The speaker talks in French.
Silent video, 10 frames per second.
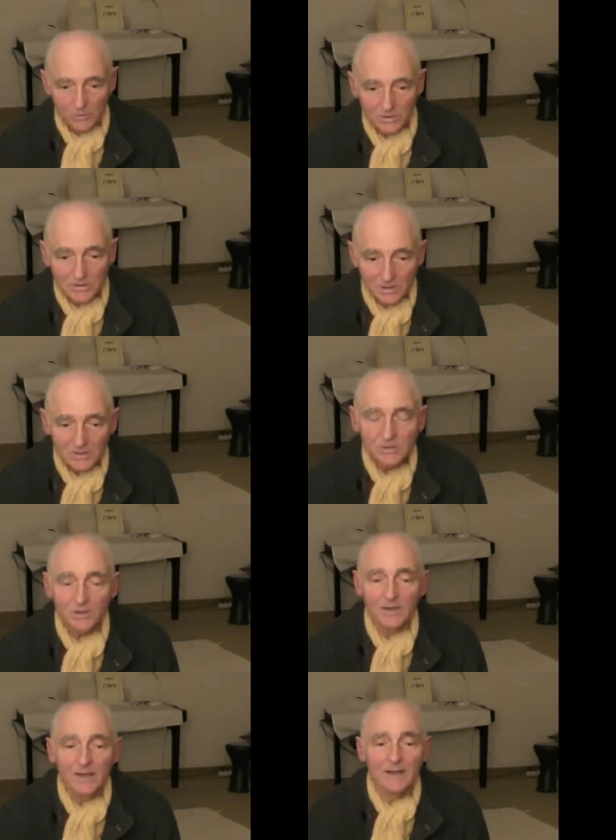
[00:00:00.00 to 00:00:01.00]

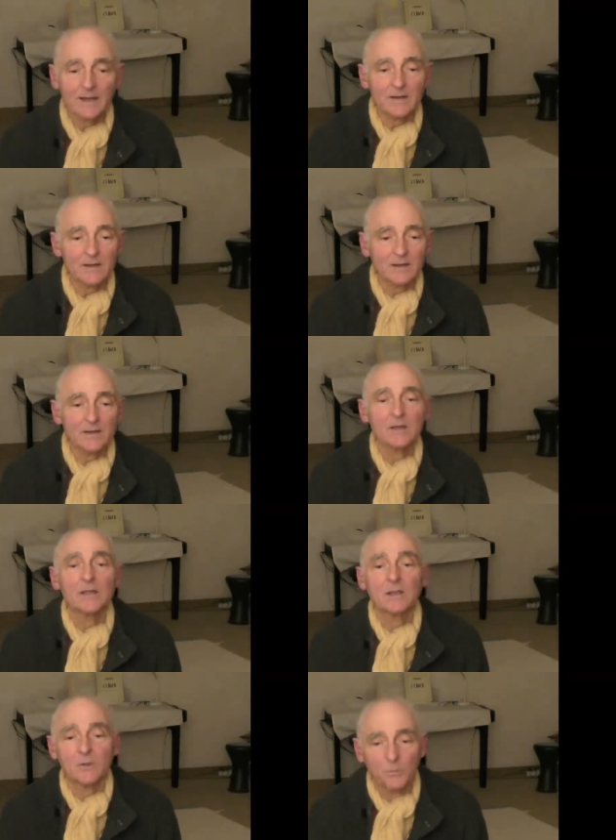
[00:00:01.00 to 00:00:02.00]
sensorielle. Hein.
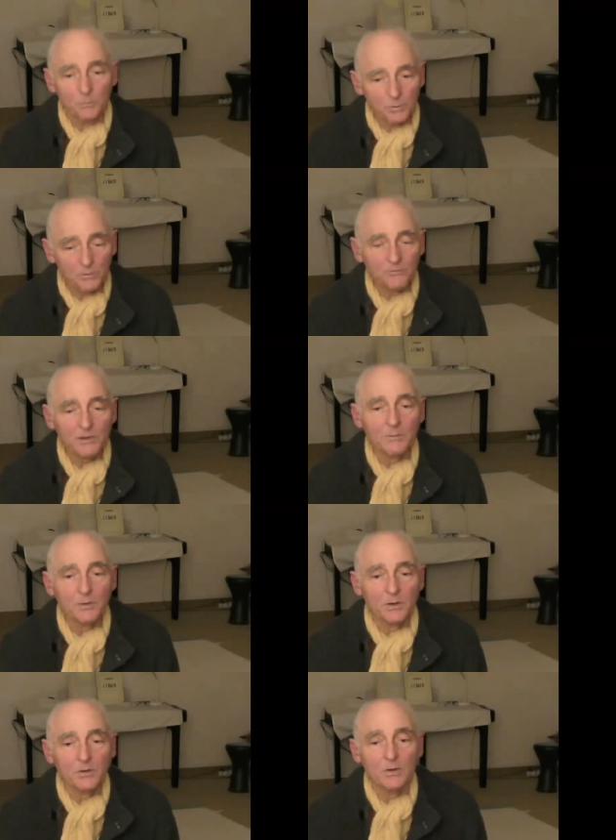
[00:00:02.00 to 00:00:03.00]
On peut
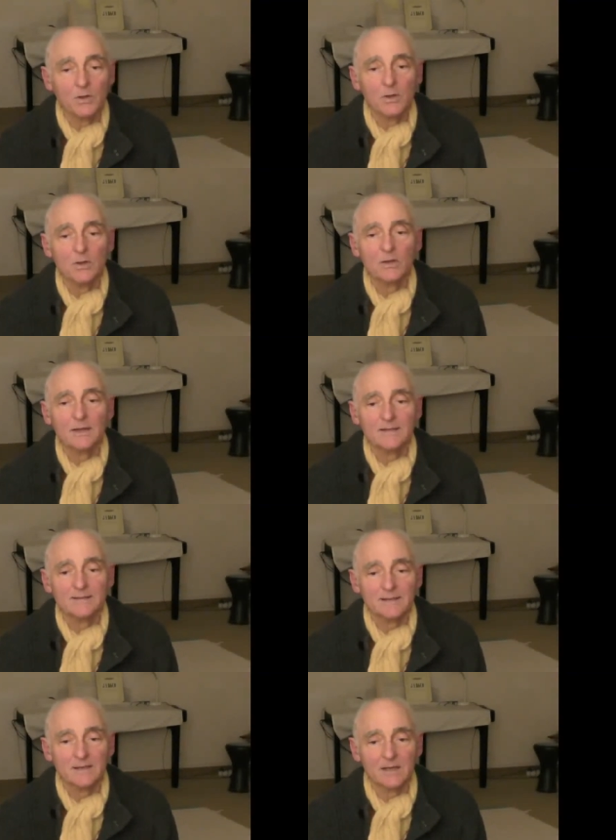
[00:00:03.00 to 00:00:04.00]
vraiment
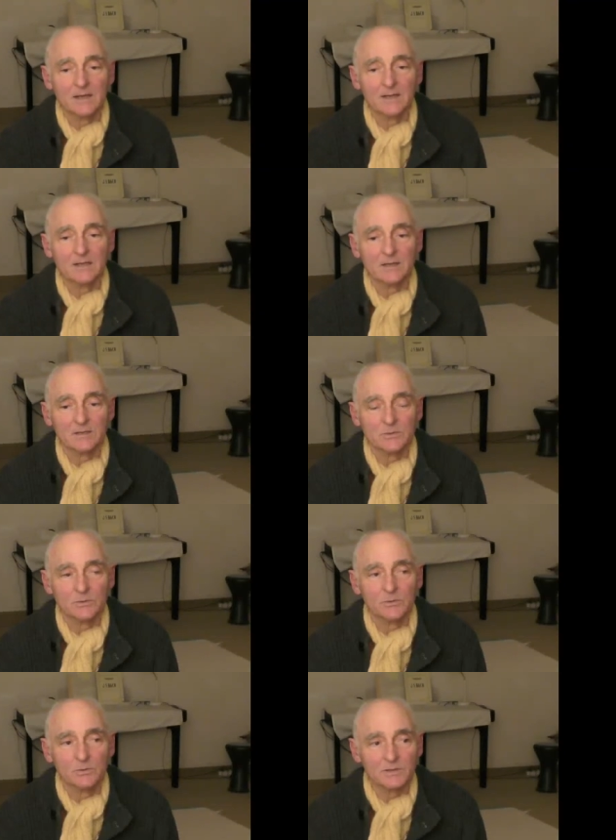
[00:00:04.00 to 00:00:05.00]
laisser la
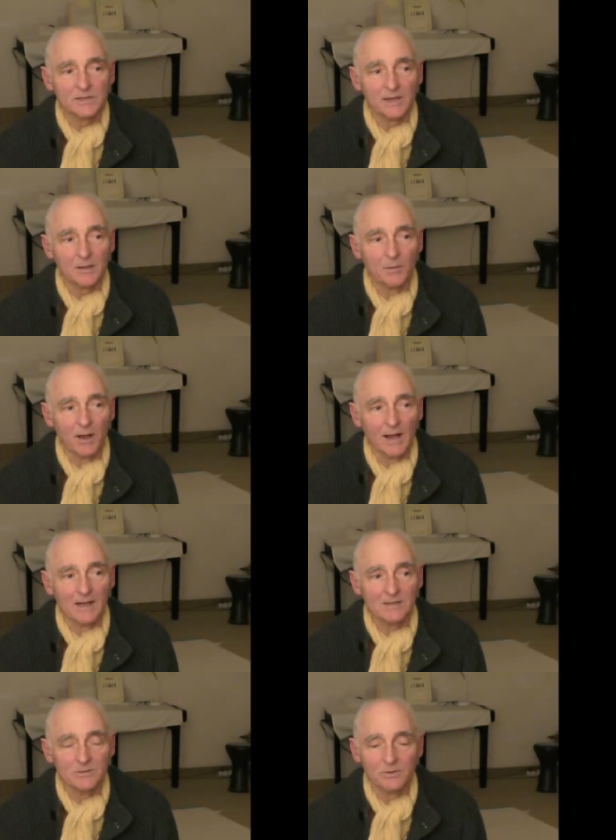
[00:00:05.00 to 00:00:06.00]
structure
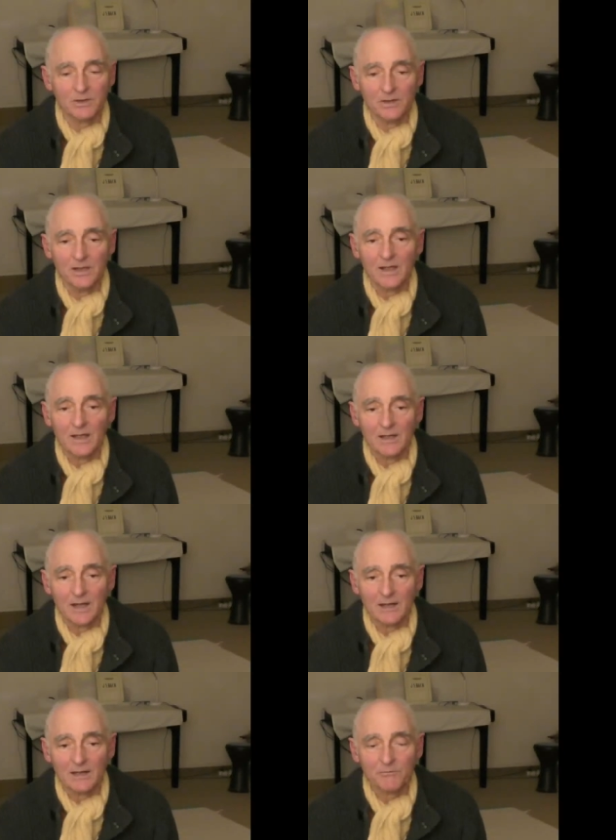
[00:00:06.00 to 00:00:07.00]
cérébrale se,
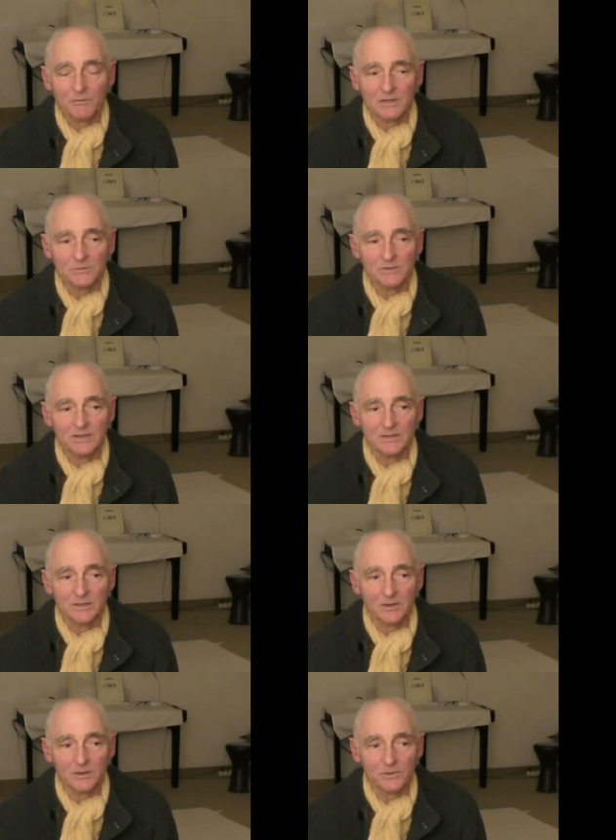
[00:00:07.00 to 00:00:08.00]
à la fois se
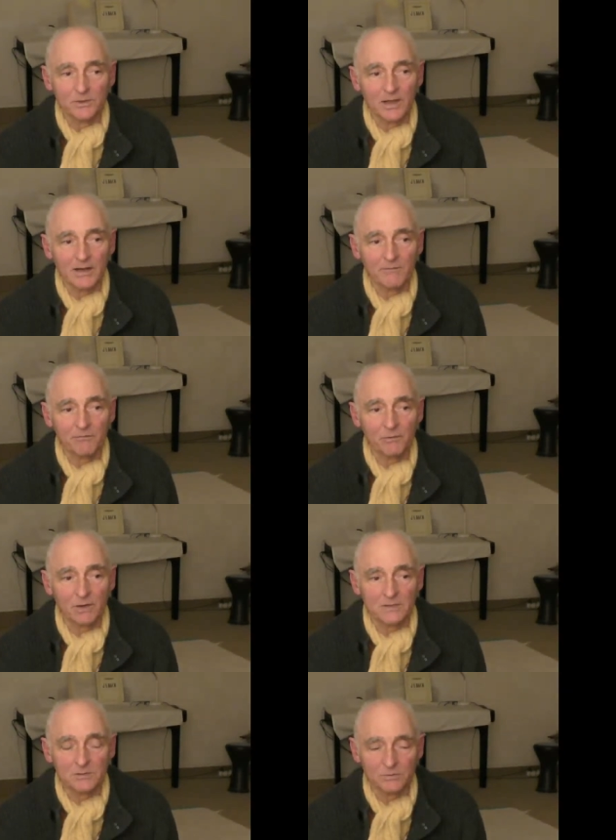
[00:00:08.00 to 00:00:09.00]
détendre, à la
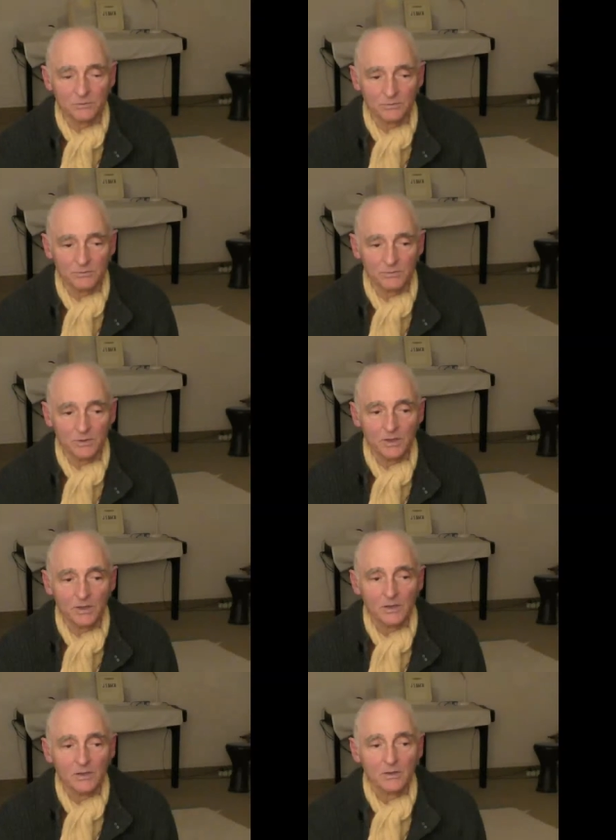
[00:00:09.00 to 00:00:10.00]
fois se,
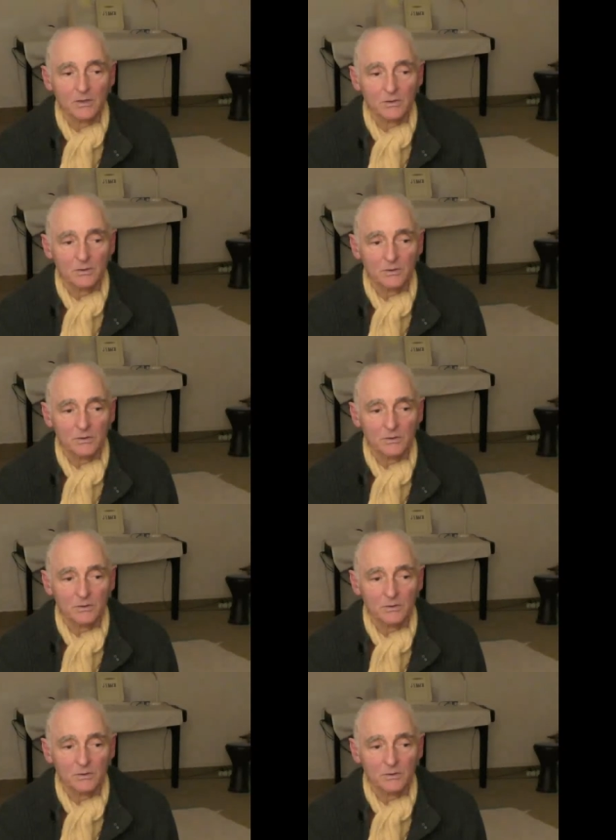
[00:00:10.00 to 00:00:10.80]
euh,